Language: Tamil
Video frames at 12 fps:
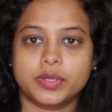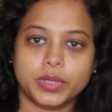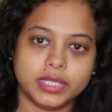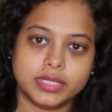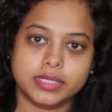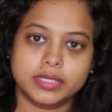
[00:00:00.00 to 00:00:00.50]

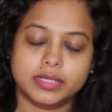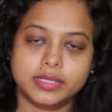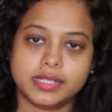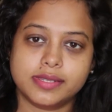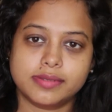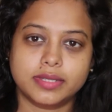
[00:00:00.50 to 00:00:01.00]
ஸோ இது
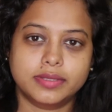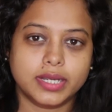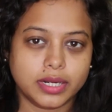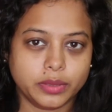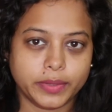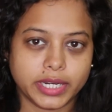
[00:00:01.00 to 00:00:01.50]
திஸ் இஸ் அ
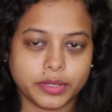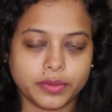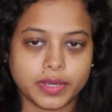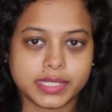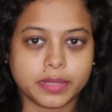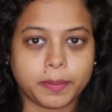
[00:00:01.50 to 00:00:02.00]
தேர்ட்
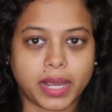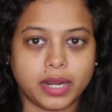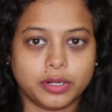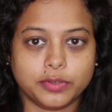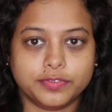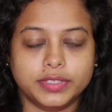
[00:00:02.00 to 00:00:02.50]
வீடியோ எஸ் அ
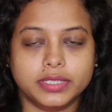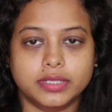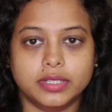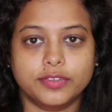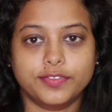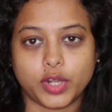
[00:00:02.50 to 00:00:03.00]
பார்ட் ஆஃப்
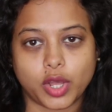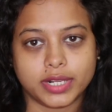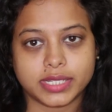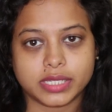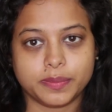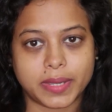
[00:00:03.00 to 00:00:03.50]
த
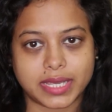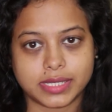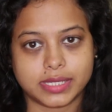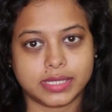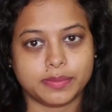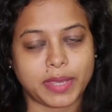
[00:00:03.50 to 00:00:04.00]
ஃப்ளாலெஸ்
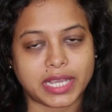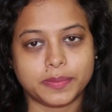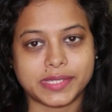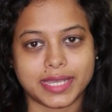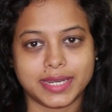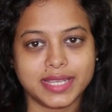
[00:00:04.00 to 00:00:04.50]
பேஸ்
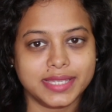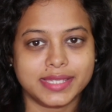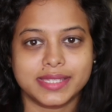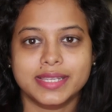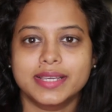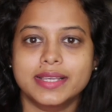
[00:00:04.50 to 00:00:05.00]
மேக்கப்
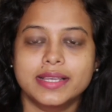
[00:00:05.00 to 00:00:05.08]
சீரீஸ்